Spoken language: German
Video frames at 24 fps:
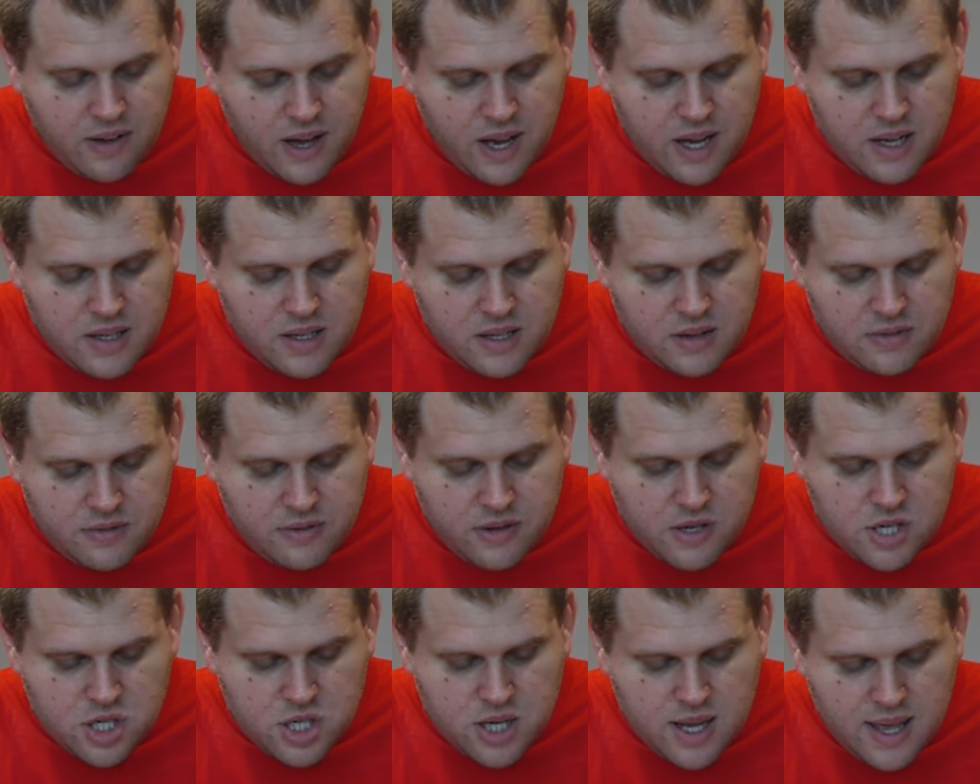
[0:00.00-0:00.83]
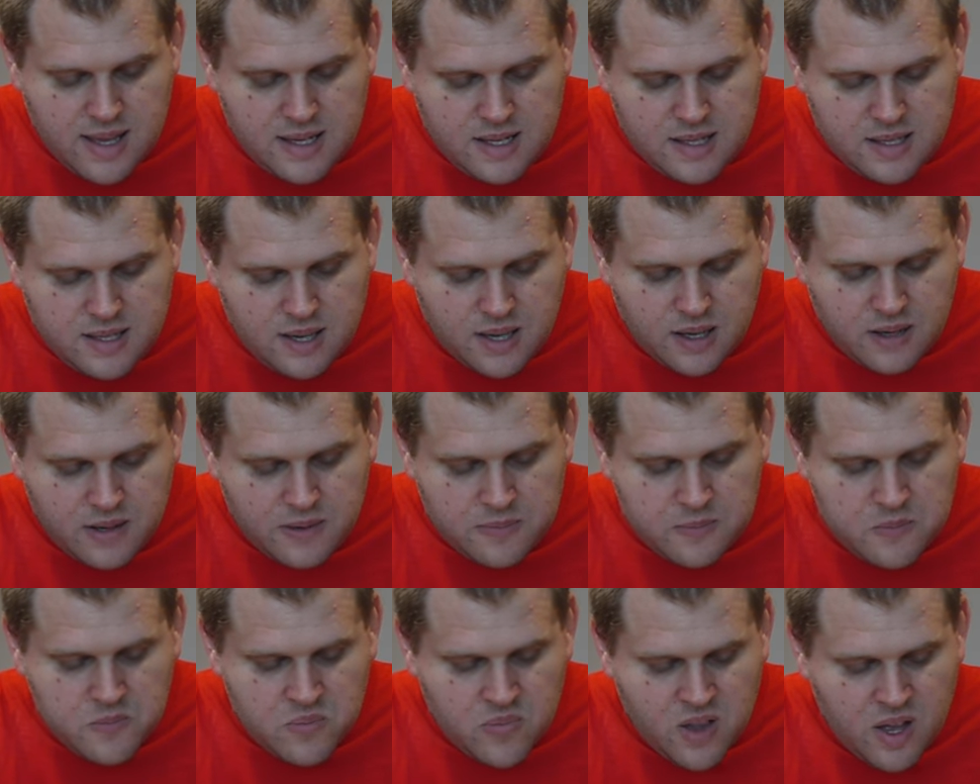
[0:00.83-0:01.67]
weiter verschlechtern.
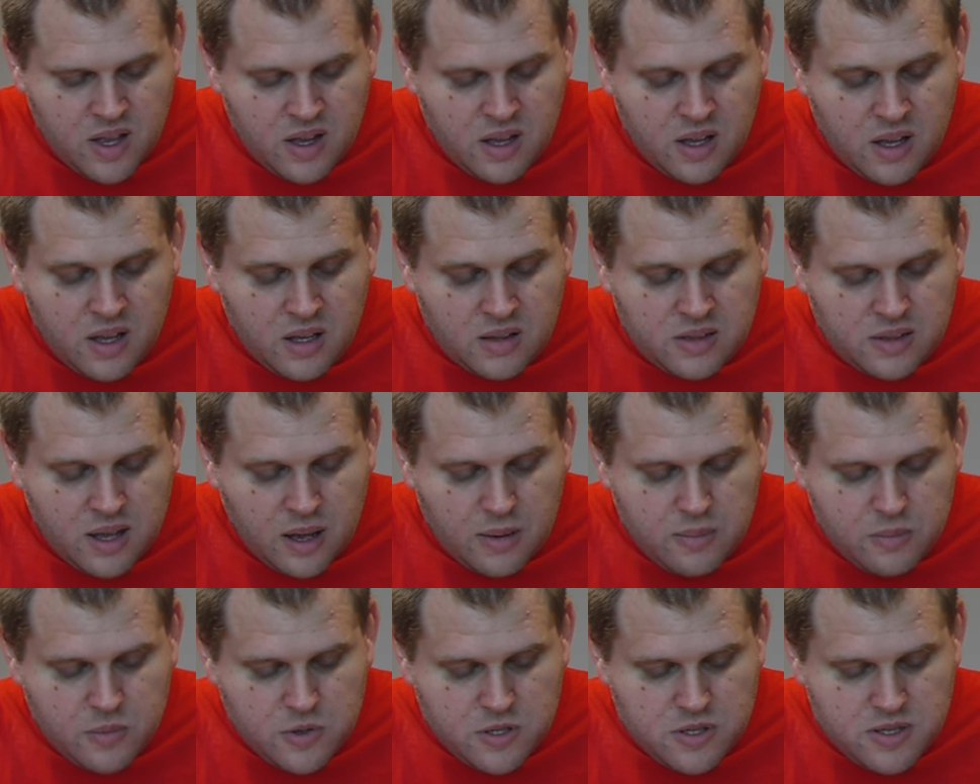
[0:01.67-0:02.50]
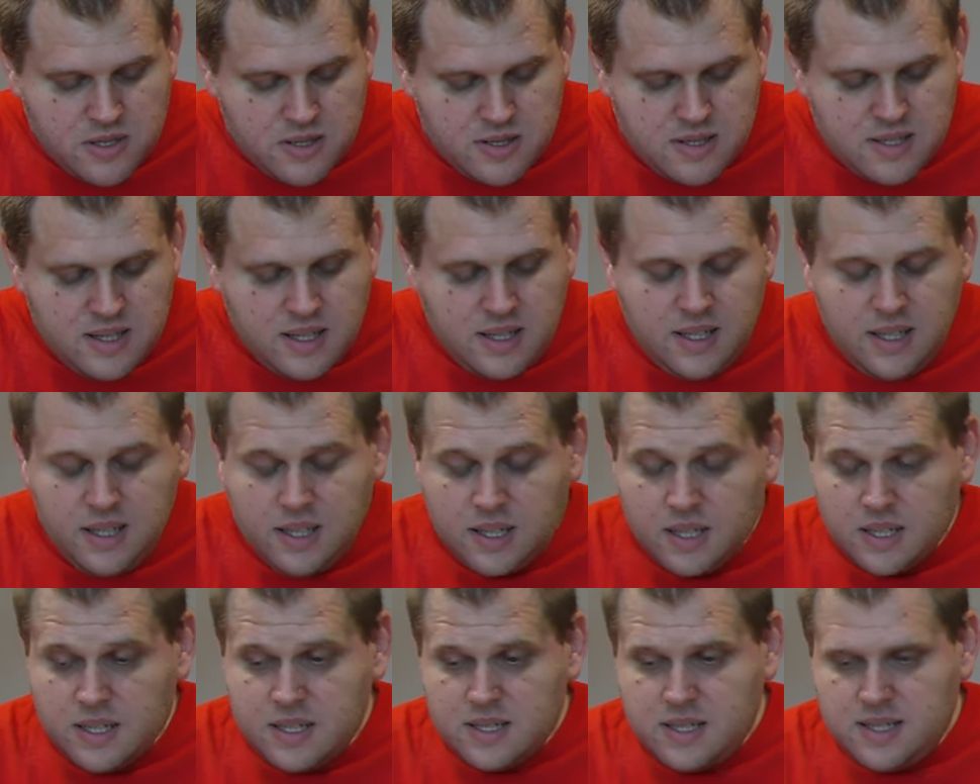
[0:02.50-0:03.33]
Dann müssen sie
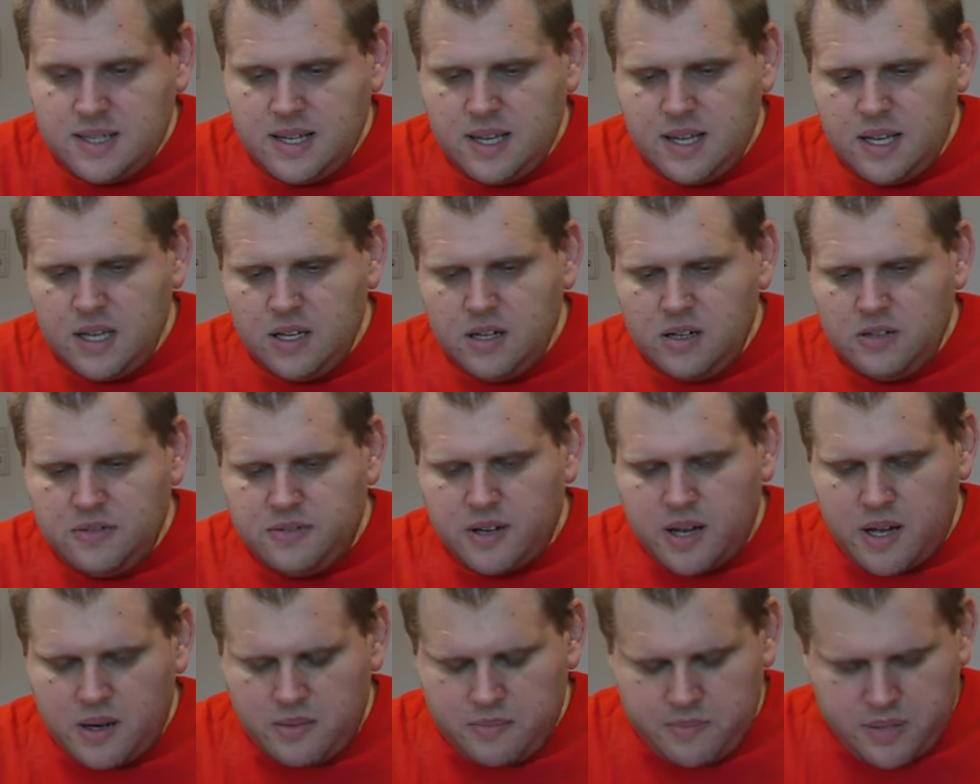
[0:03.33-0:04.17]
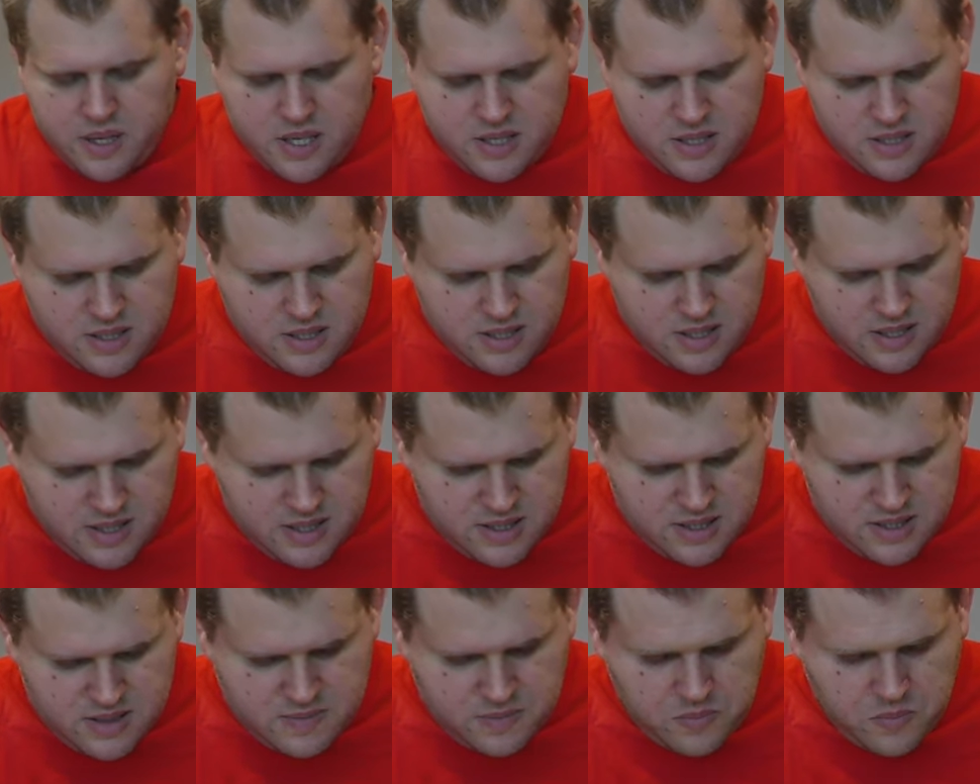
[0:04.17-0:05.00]
ihre Sehhilfe anpassen
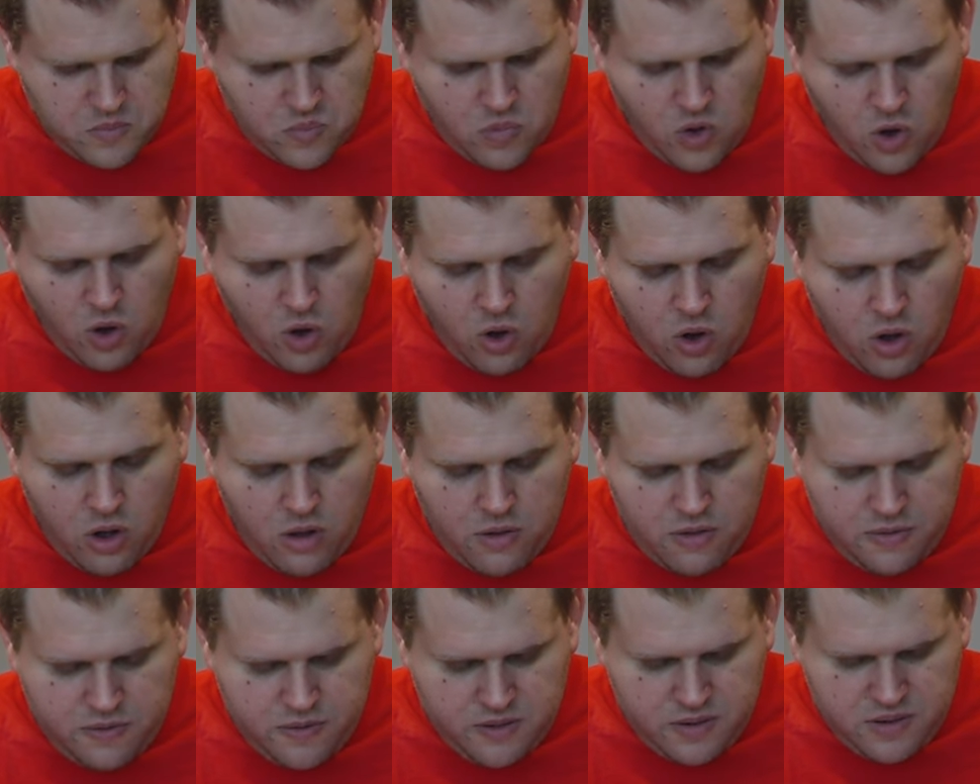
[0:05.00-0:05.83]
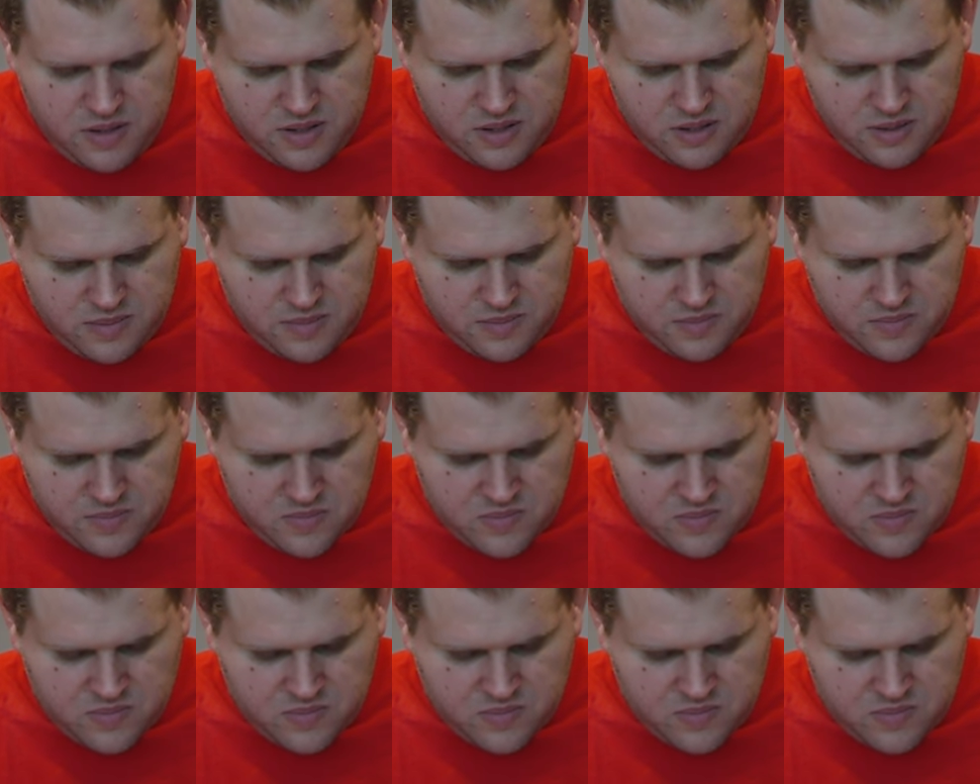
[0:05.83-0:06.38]
lassen. Häufig.